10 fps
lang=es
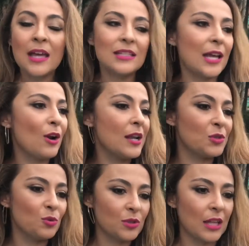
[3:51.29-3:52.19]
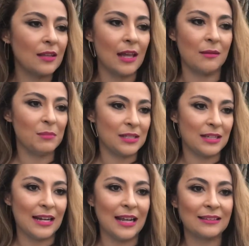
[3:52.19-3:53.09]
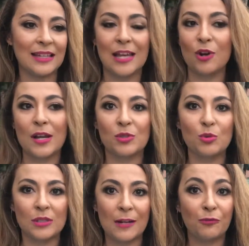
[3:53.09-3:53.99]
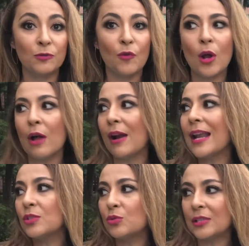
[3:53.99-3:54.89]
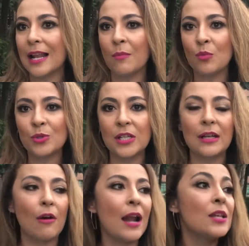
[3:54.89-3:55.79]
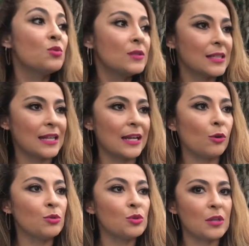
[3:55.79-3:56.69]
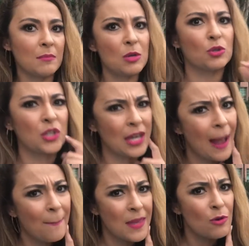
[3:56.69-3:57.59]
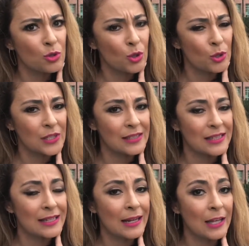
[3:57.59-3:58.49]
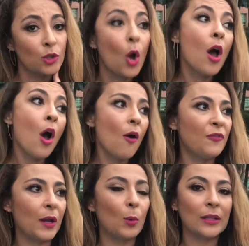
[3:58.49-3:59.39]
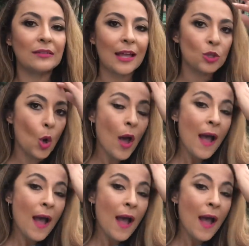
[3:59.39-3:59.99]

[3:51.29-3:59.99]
Ya no les gusta andar en bicicleta ya no les gusta el fútbol, ahora les gusta la música, ahora les gusta salir con sus amigos. ¿Qué amigos son los que está saliendo o frecuentando?